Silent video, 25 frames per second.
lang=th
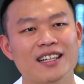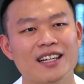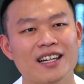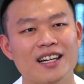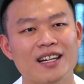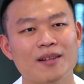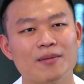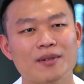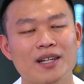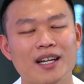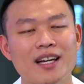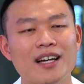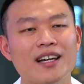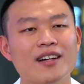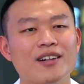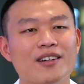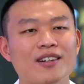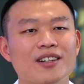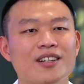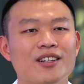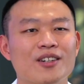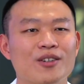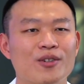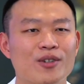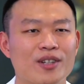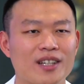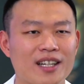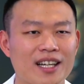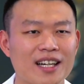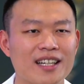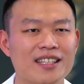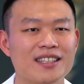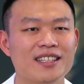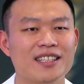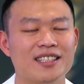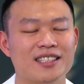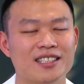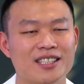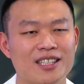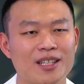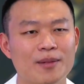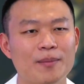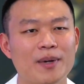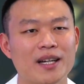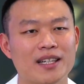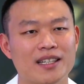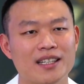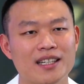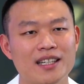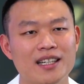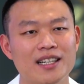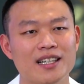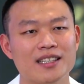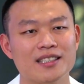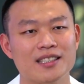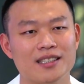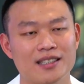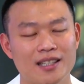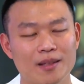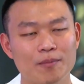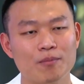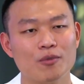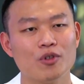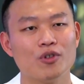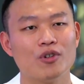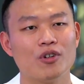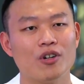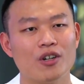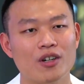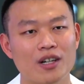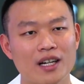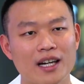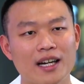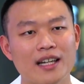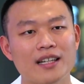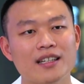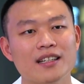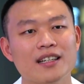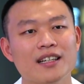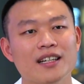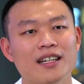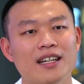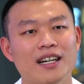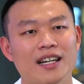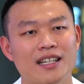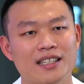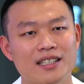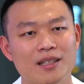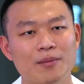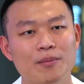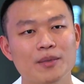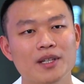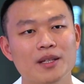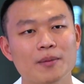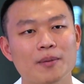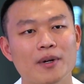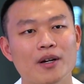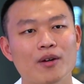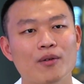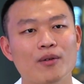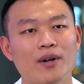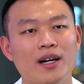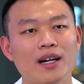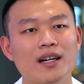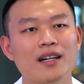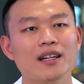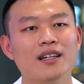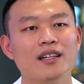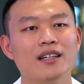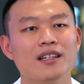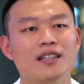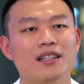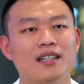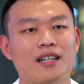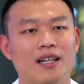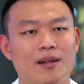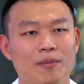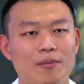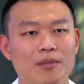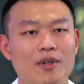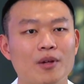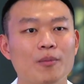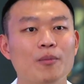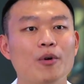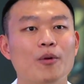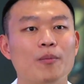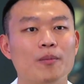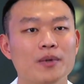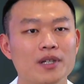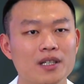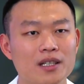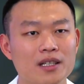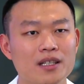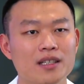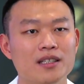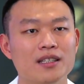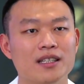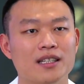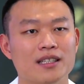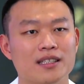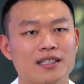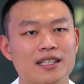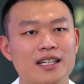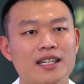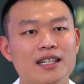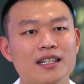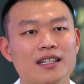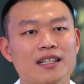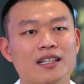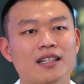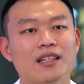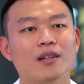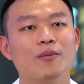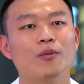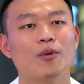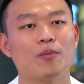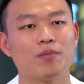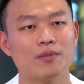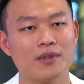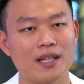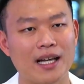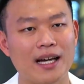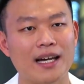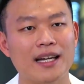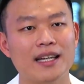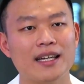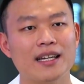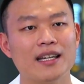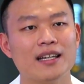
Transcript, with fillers: นะครับ ถ้าคนไข้ติดเชื้อแบคทีเรียสเตโตคอคัสอาจจะมีภาวะกับระบบอื่นอย่างเช่นระบบไต